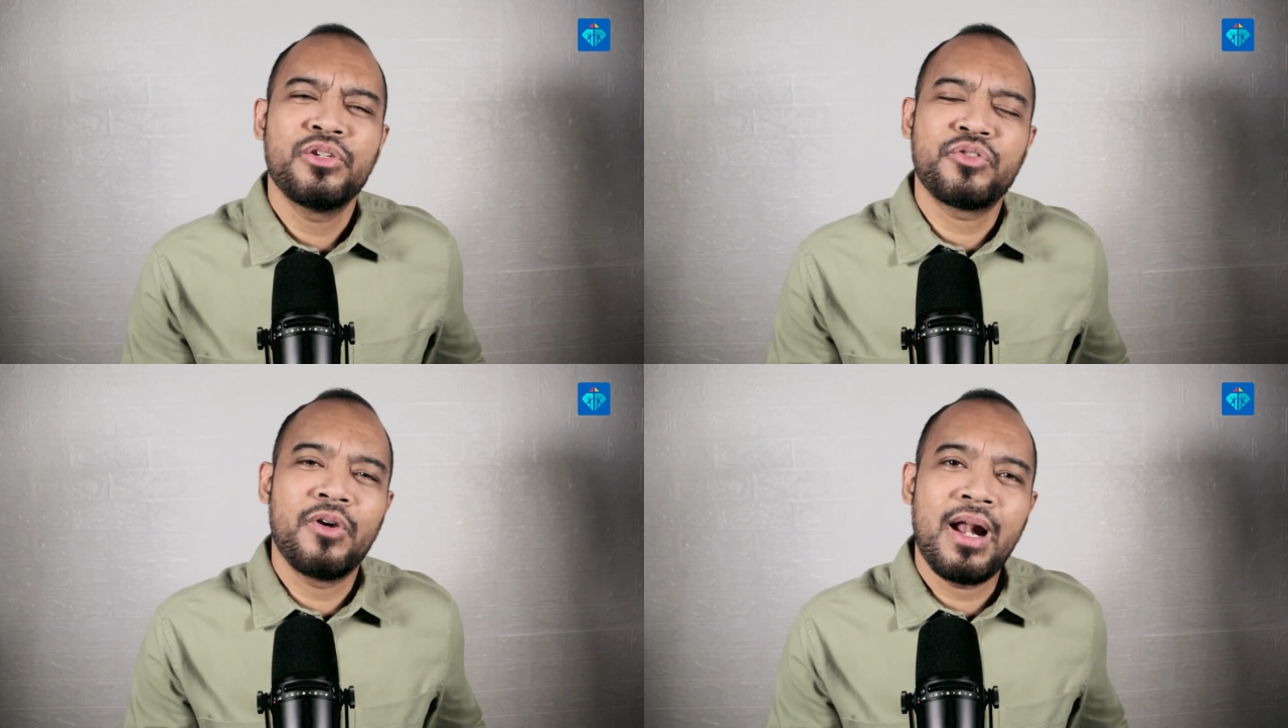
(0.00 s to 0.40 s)

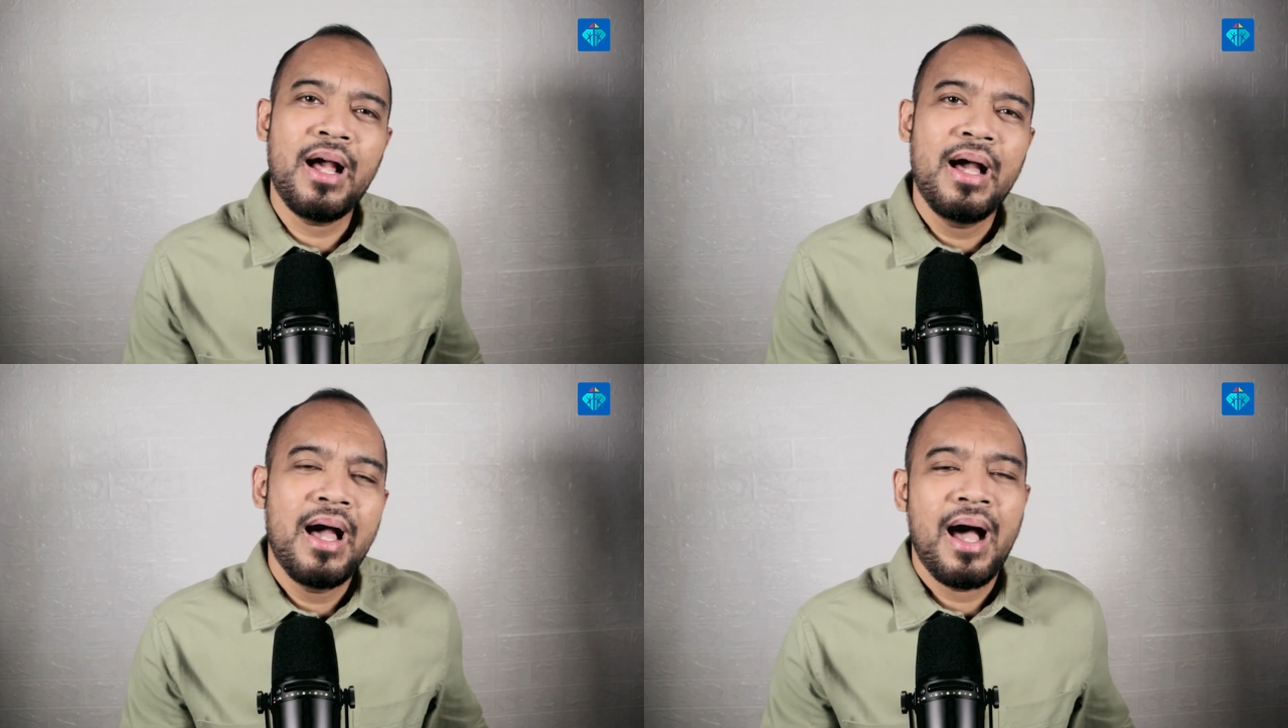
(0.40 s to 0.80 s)

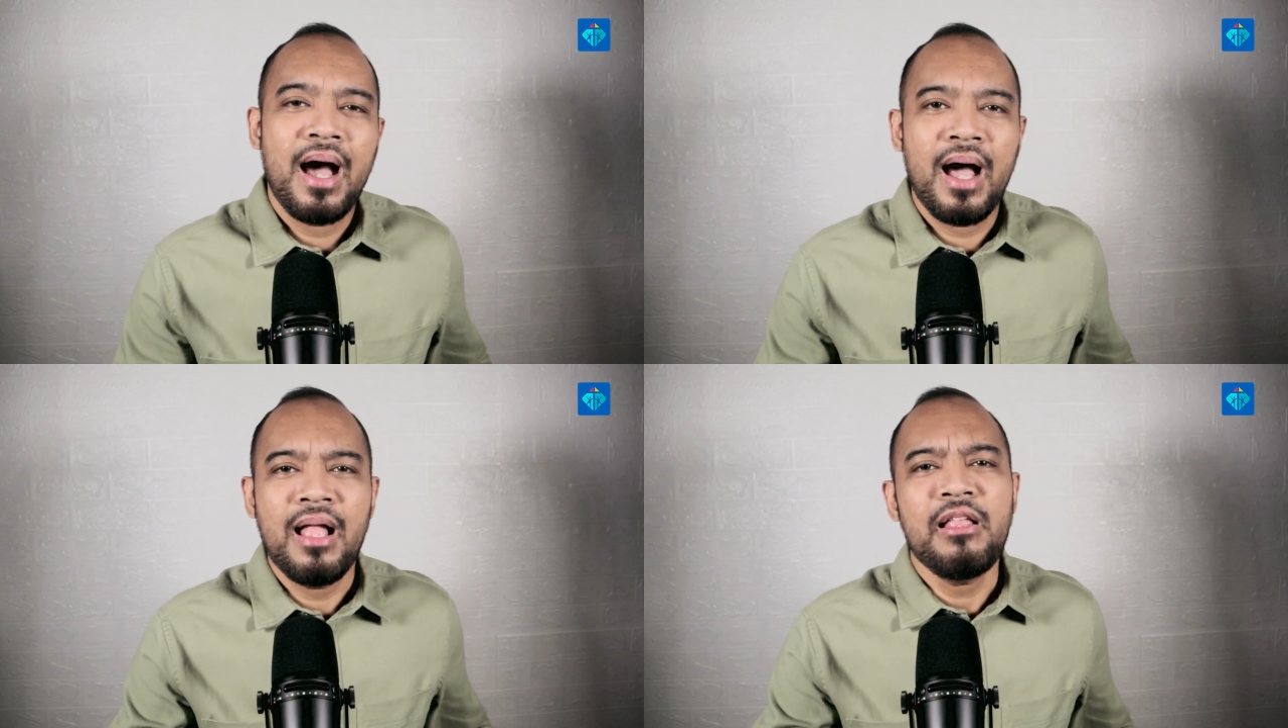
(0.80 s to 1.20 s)
Saudara,
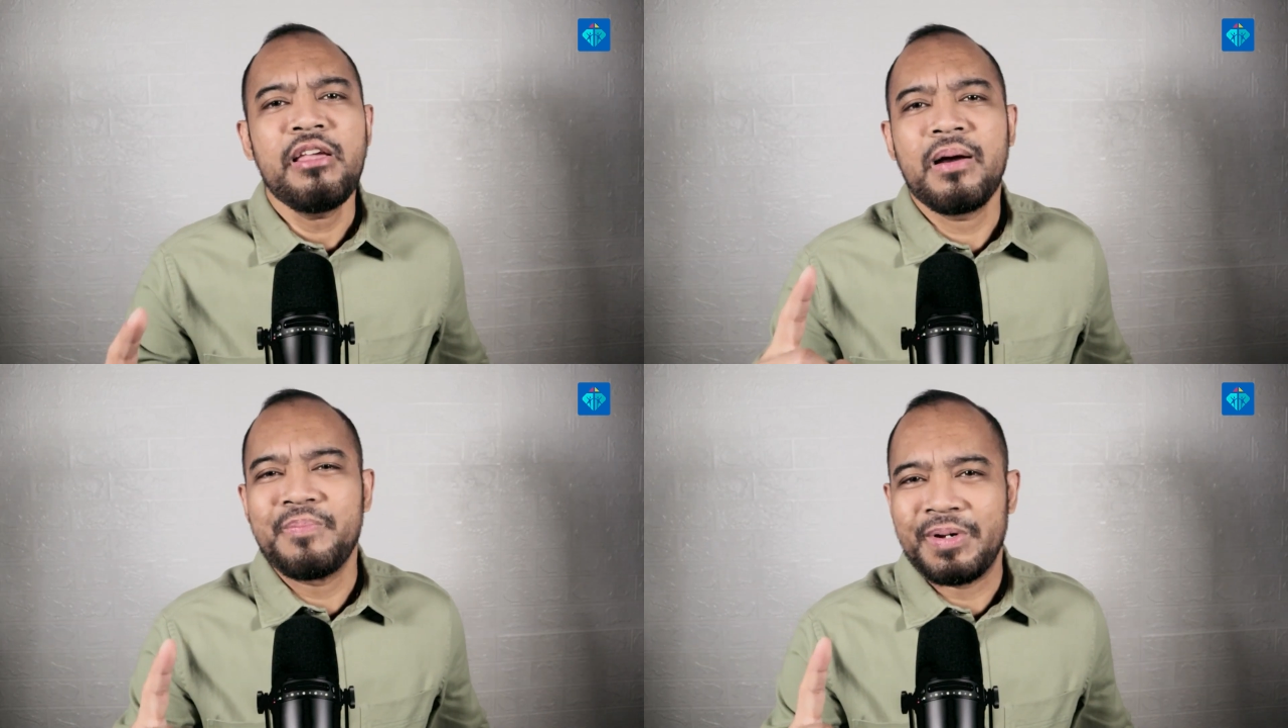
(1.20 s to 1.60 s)
hal
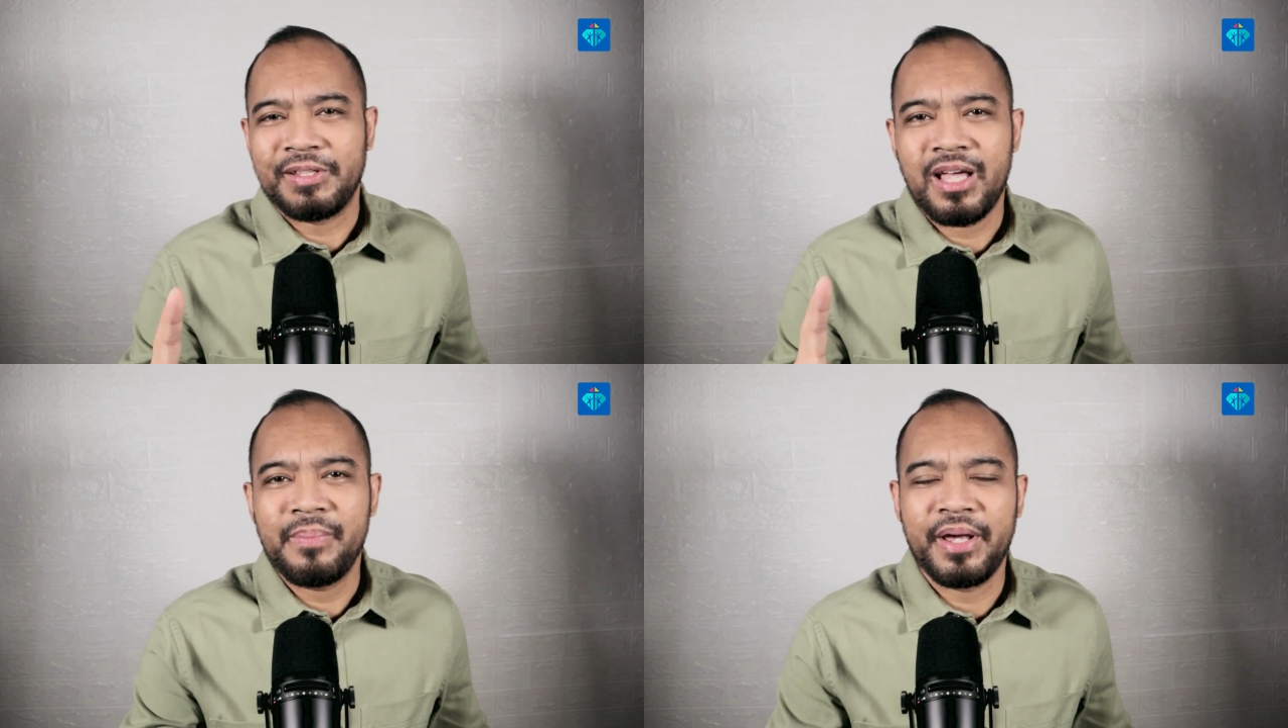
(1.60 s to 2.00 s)
yang
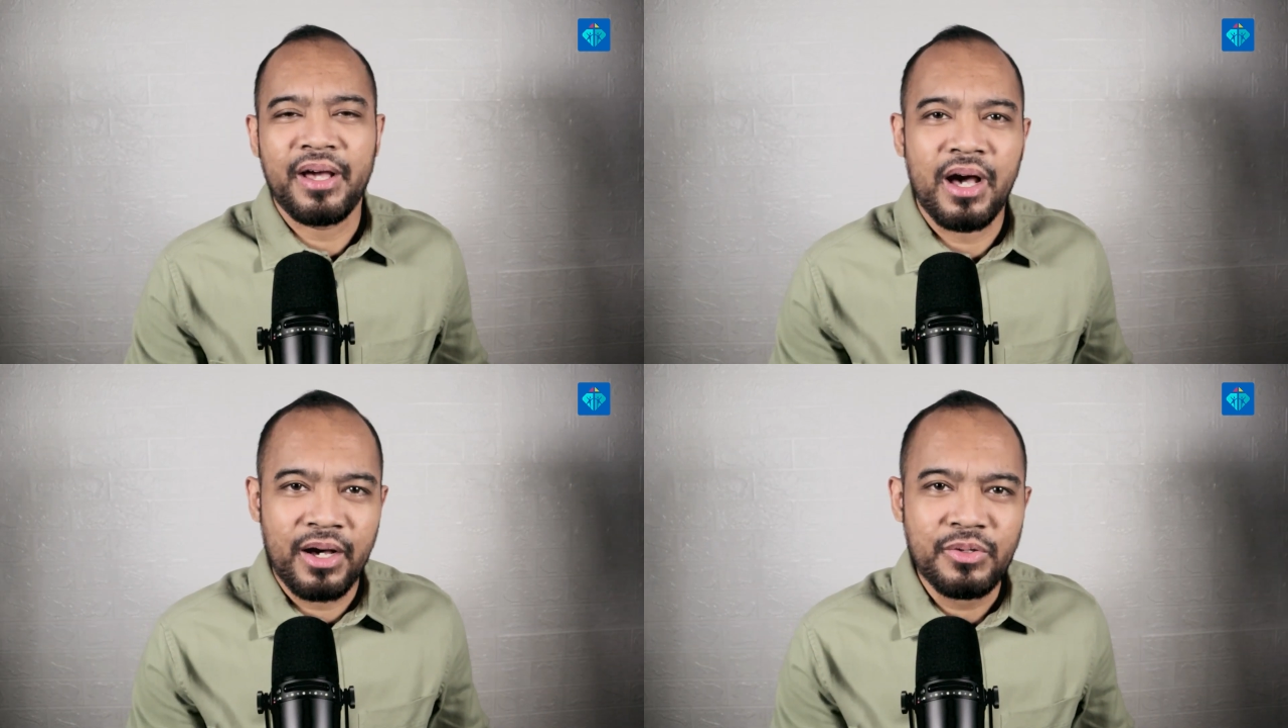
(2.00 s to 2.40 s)
pertama
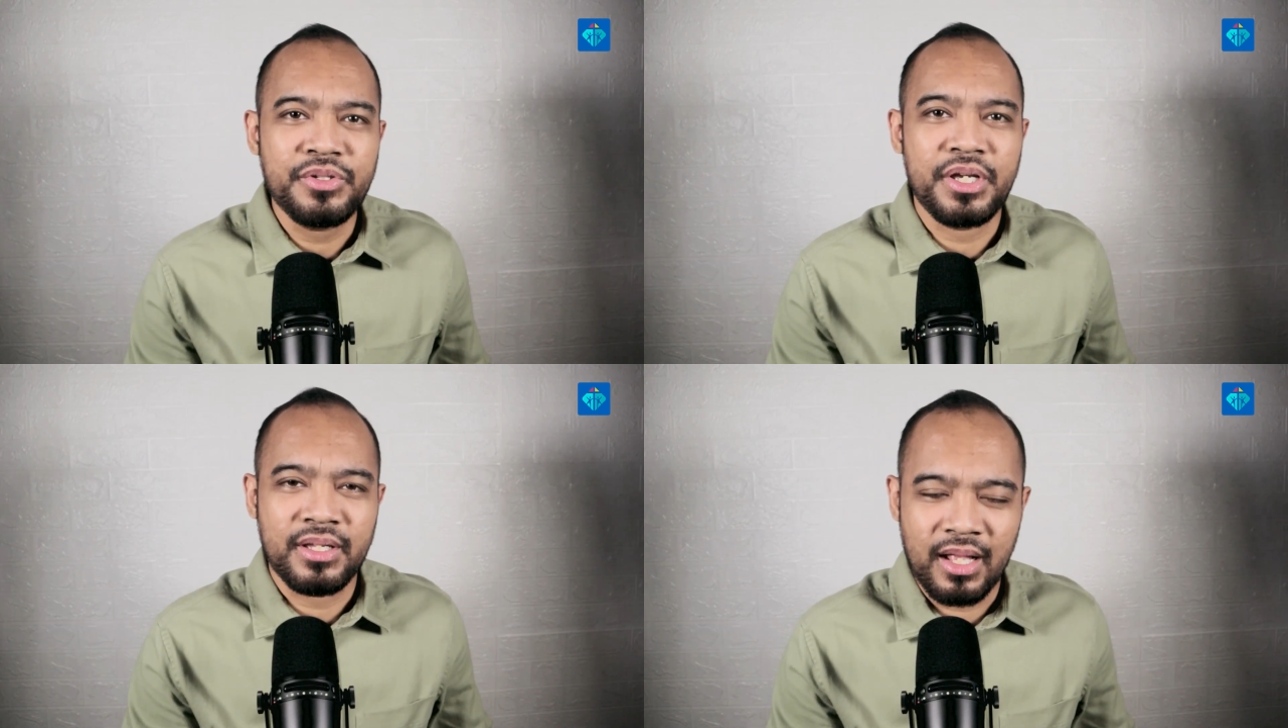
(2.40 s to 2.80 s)
yang
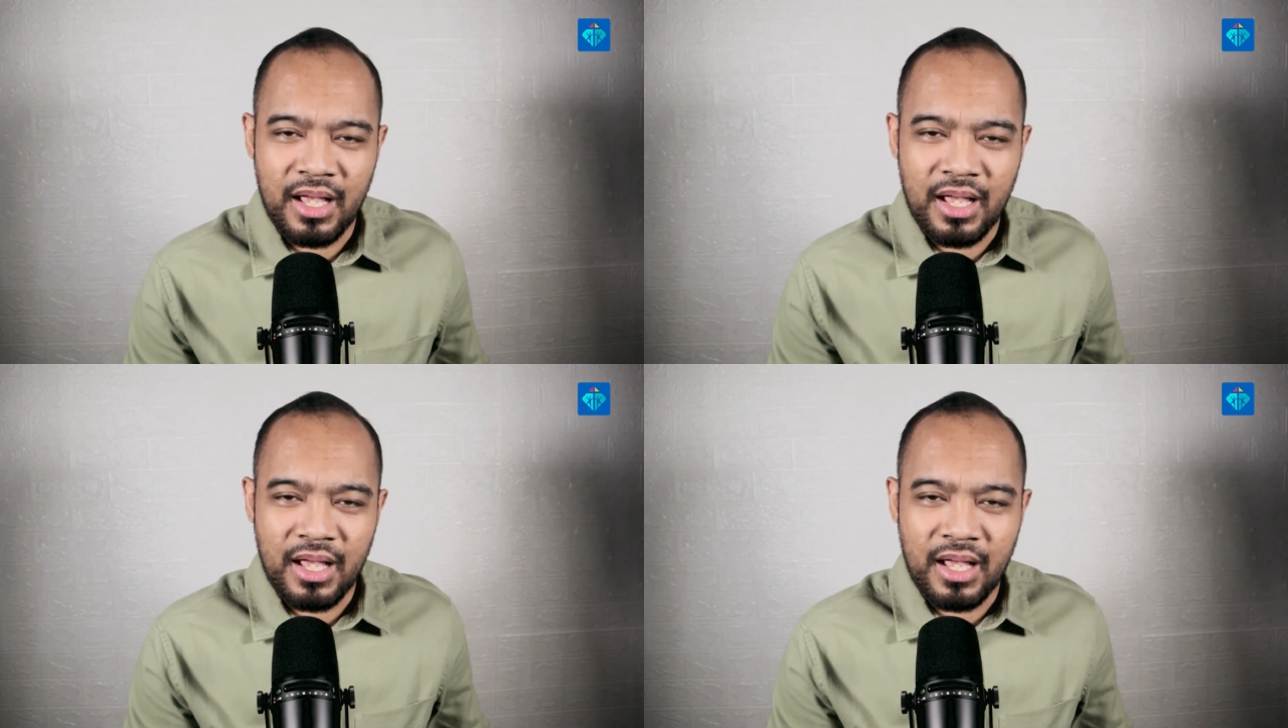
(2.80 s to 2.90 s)
harus kita